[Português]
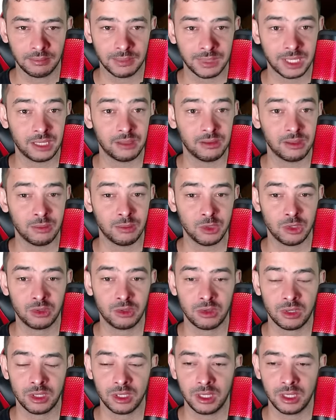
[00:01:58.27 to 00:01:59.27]
Mas vamos
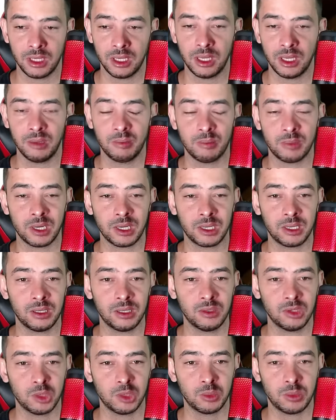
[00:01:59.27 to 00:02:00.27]
torcer aí para que
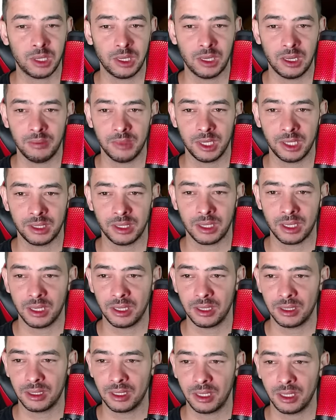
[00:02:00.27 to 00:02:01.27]
os
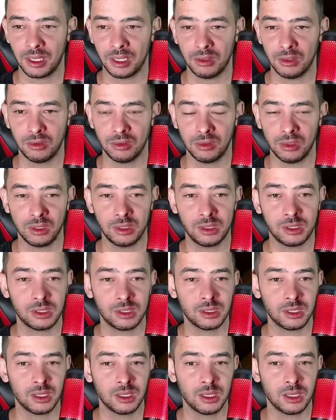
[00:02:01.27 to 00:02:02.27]
parlamentares,
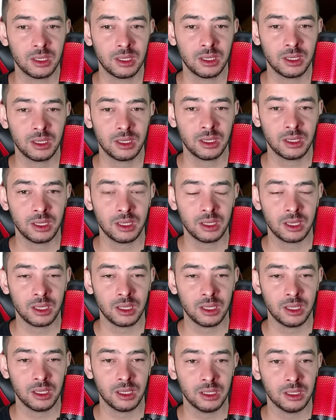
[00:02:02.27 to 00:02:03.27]
senadores,
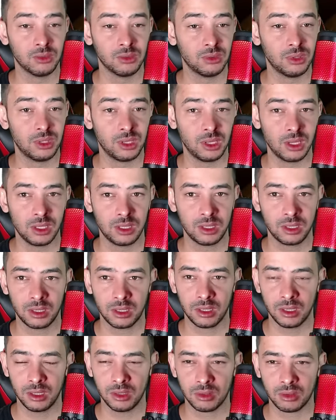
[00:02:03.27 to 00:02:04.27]
é, não deixem
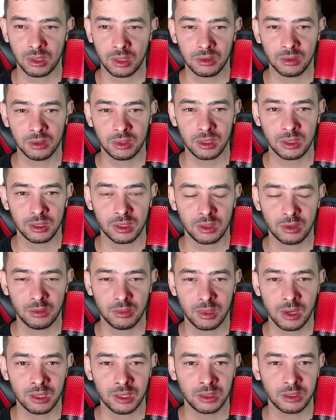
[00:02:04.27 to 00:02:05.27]
que isso aconteça com o
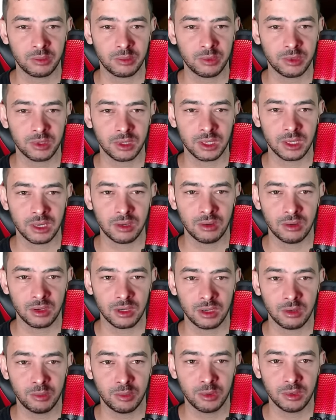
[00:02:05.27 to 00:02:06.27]
Brasil, porque agora
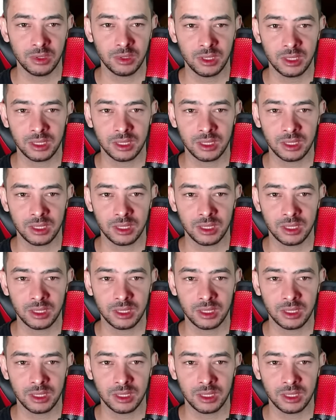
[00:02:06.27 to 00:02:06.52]
o poder